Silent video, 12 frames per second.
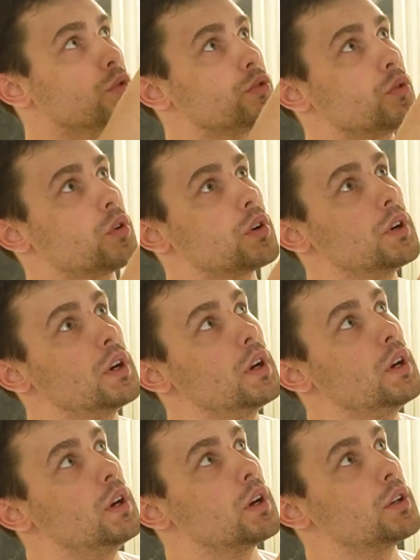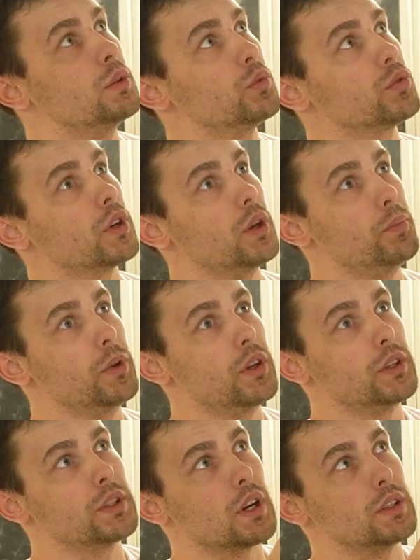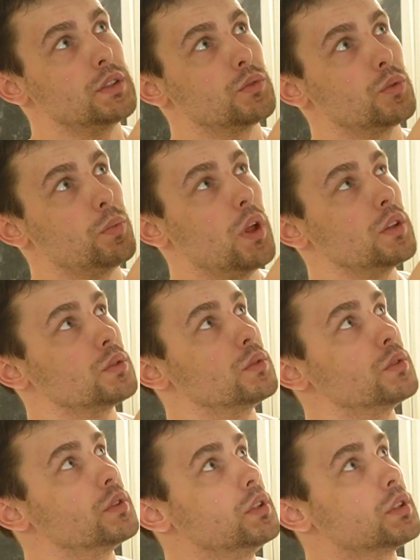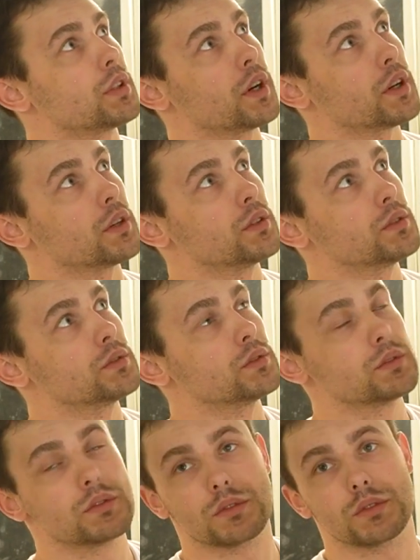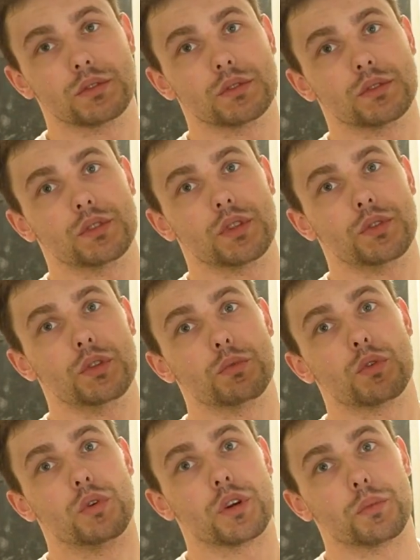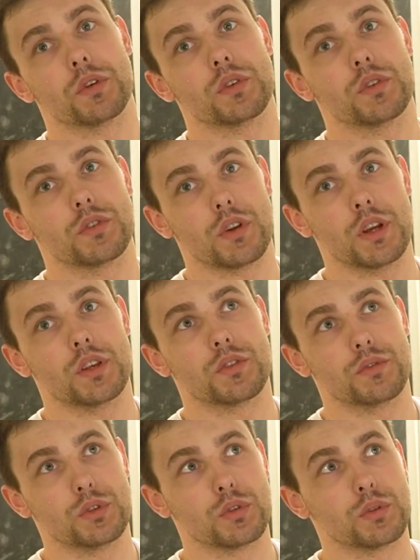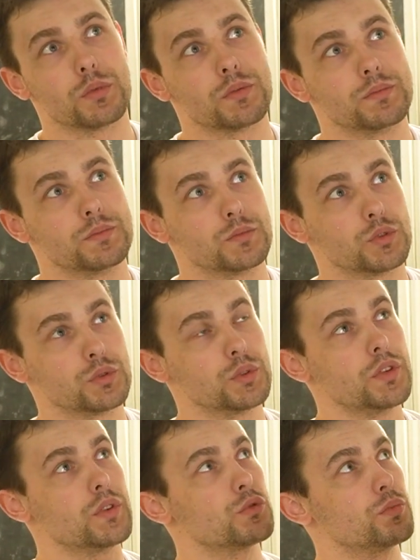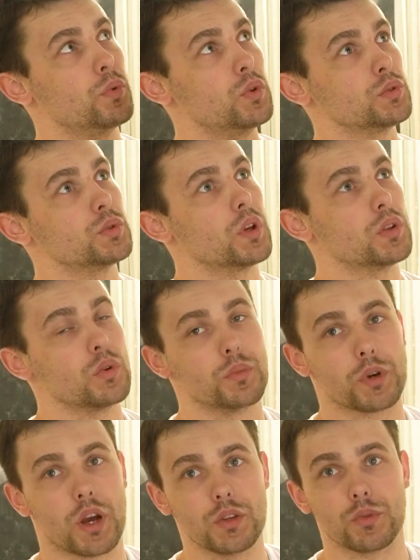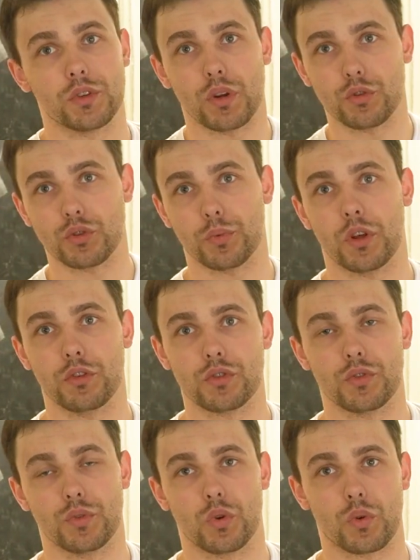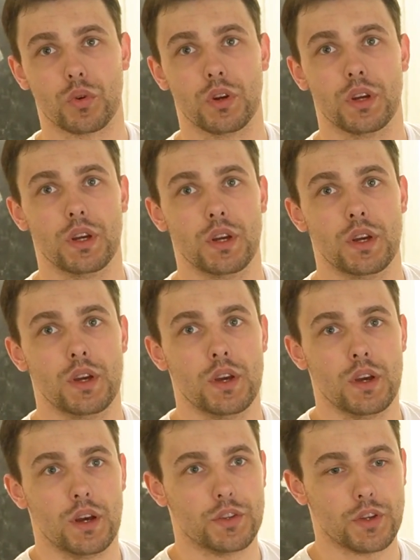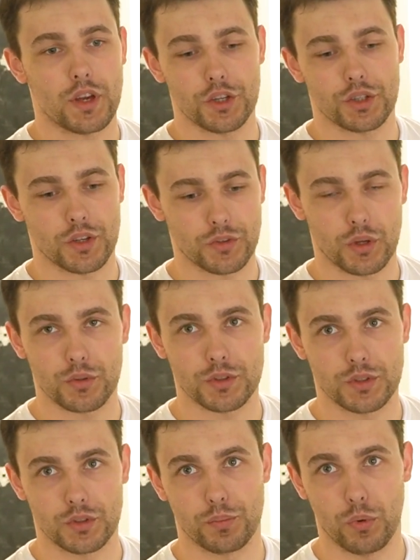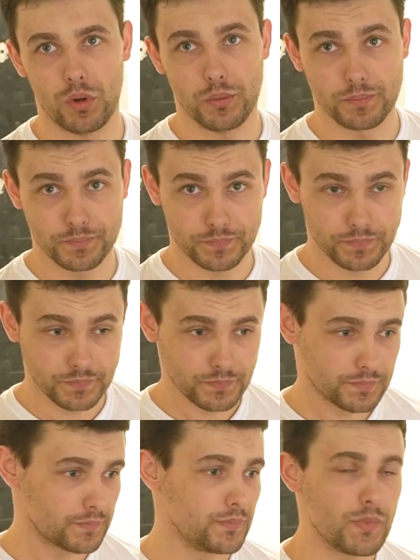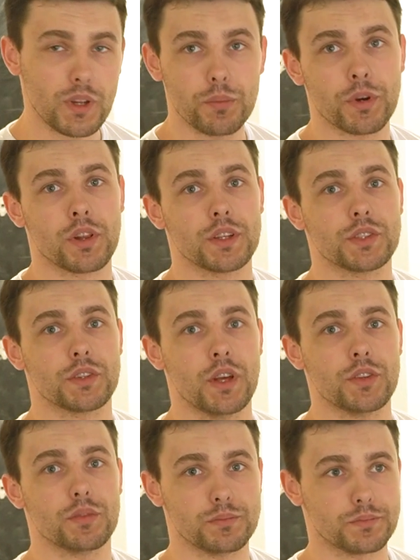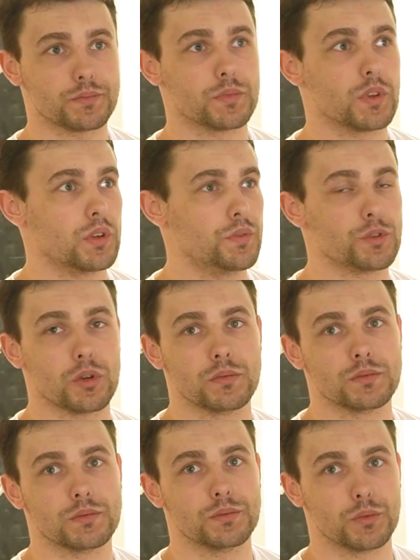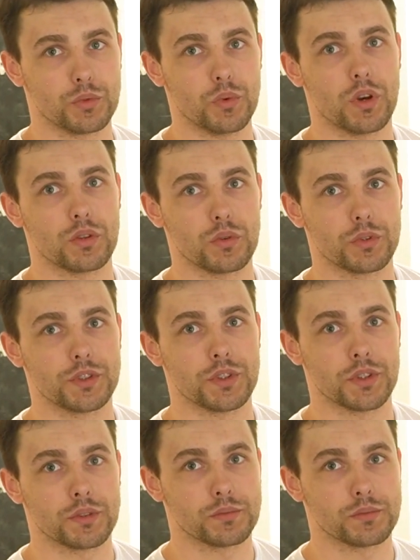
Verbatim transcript: брусок. К нему закрепили декоративную планку и трек со всеми роликами, заранее заведенными. То есть у нас там уже полностью готовый механизм для того, чтобы навешать створку. От заказчика остается сделать пол, пригласить нас, и все. У него готовые стены.